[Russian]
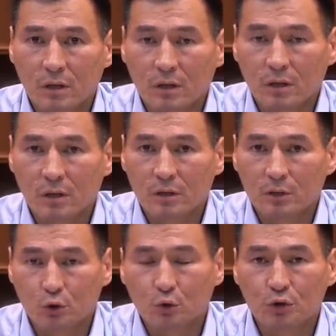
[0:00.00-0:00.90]
И
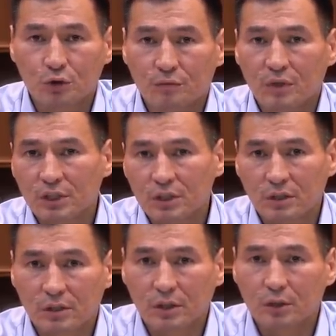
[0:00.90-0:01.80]
что очень
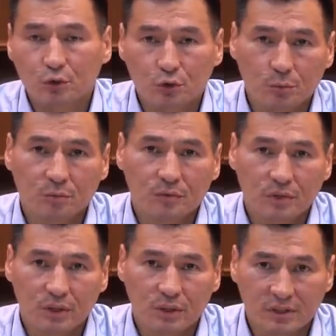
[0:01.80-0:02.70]
важно, хочу, чтобы вы
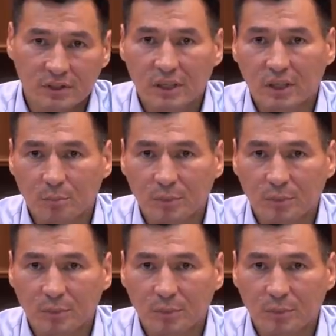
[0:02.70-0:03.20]
это знали,